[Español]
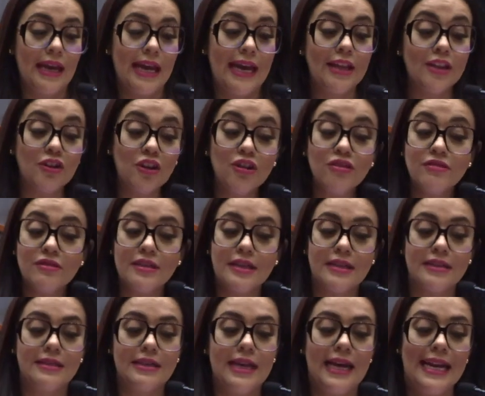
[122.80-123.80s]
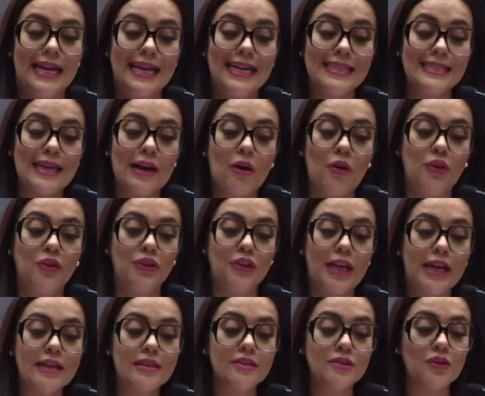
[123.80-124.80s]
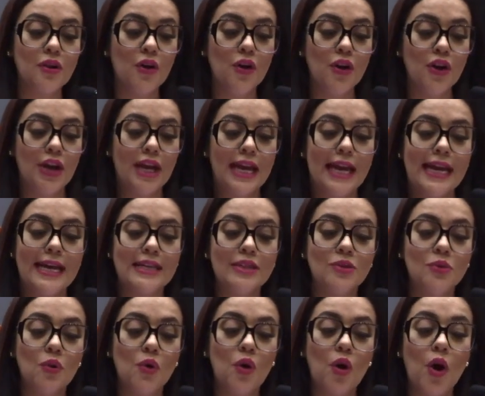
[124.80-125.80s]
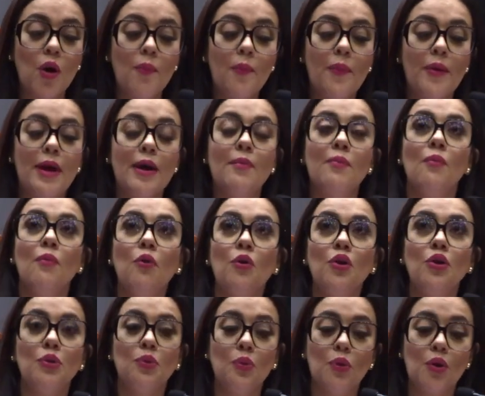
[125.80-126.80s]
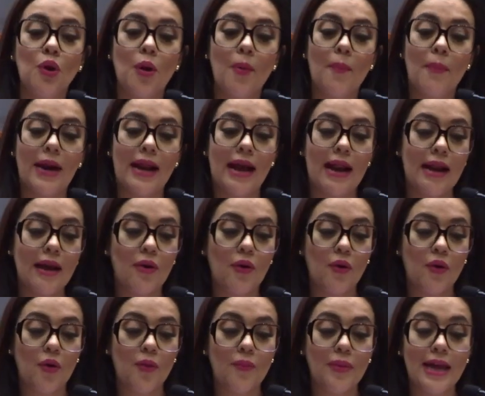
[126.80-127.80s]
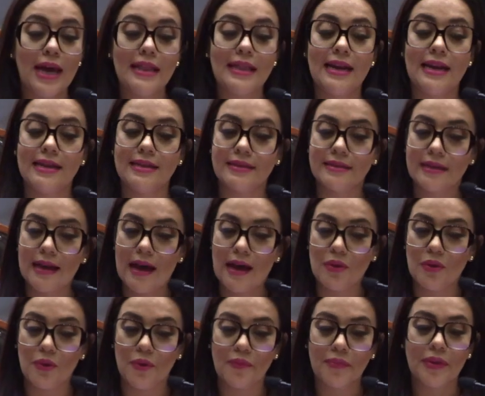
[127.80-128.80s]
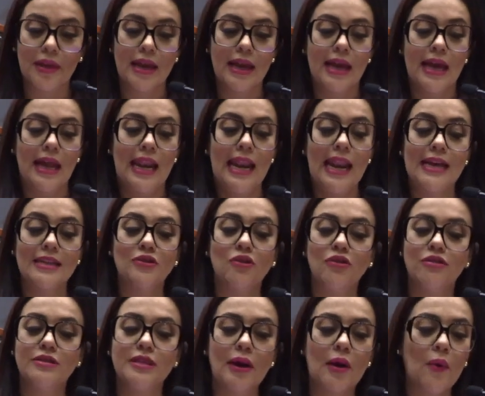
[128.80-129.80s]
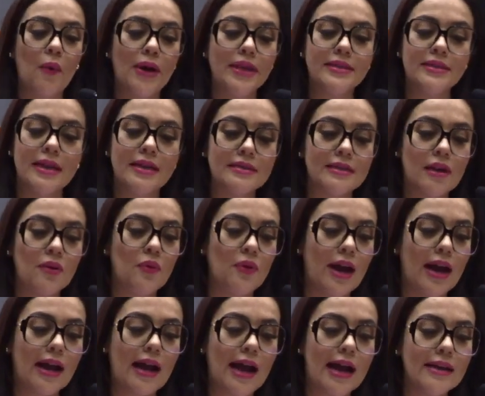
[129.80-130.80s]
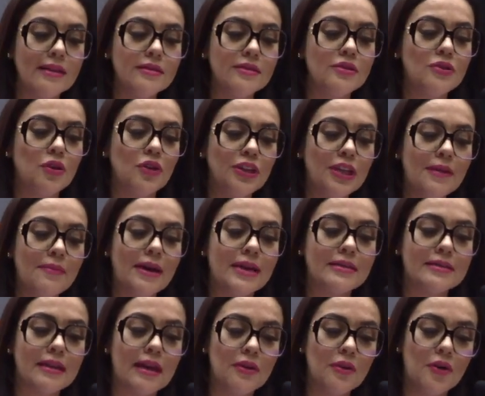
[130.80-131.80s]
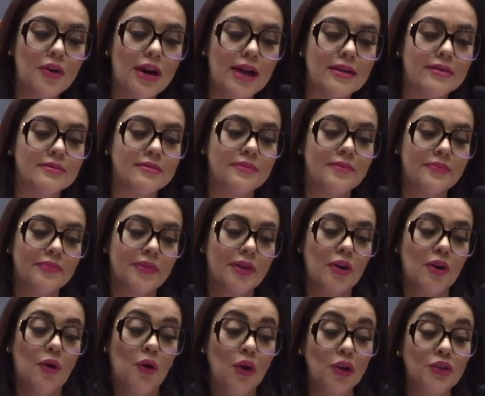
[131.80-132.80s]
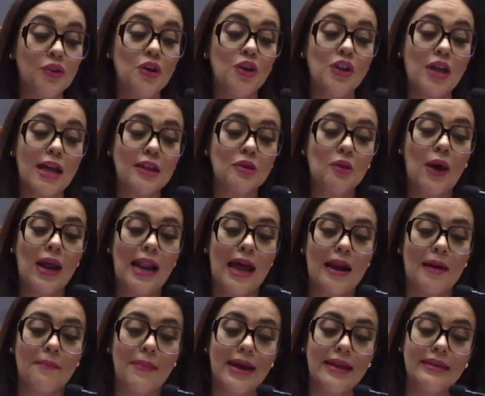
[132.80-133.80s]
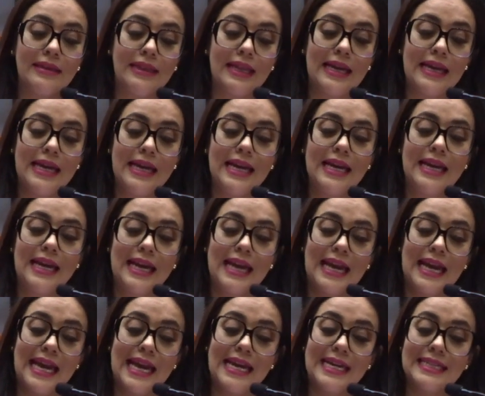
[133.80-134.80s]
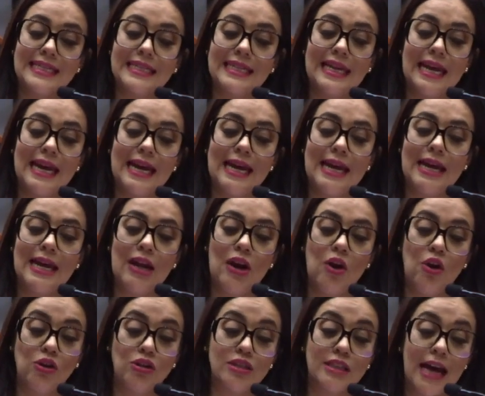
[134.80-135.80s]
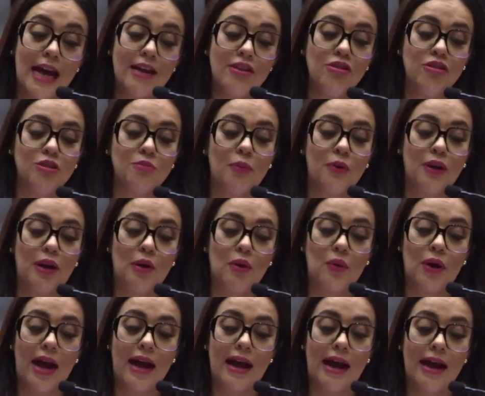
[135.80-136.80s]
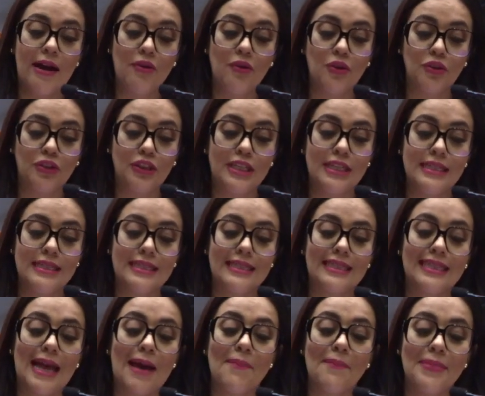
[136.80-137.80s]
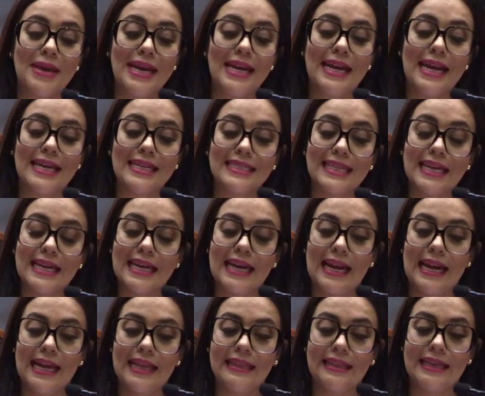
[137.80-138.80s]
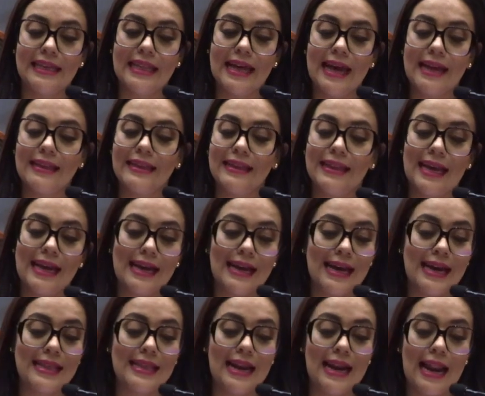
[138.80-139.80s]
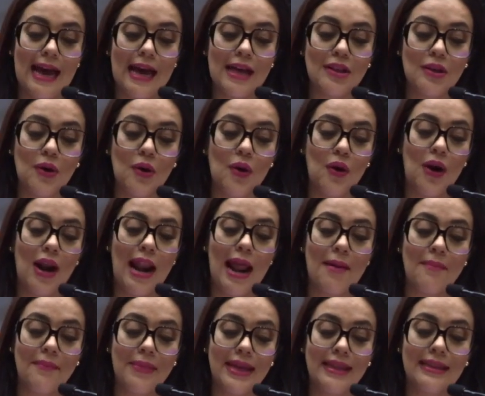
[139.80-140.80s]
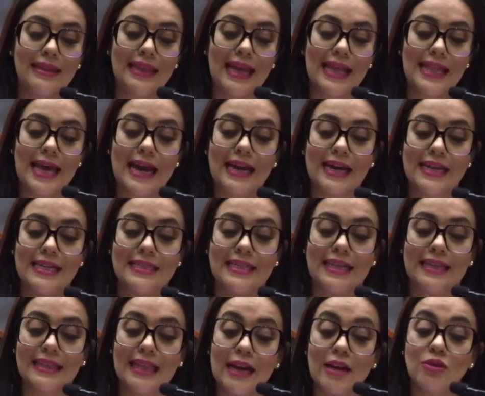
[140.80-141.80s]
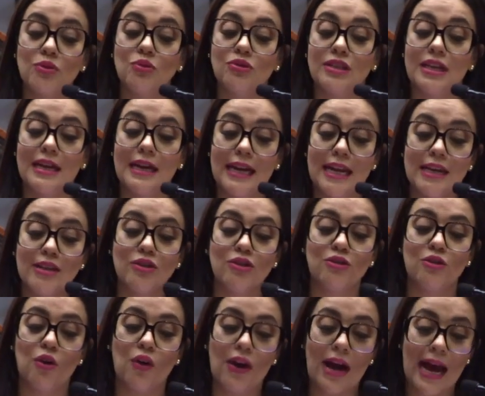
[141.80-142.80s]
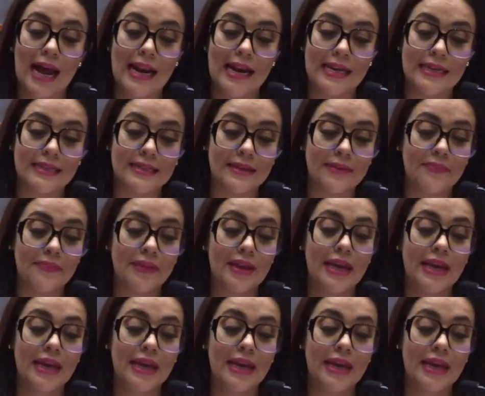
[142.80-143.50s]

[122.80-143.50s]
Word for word: Entonces, en ese contexto, es un golpe muy duro para la economía del estado. Las consecuencias del huracán son devastadoras. Otro dato alarmante es que los daños por el huracán Otis también hacen que la entidad deje de lado la meta de acrecentar sus ingresos locales.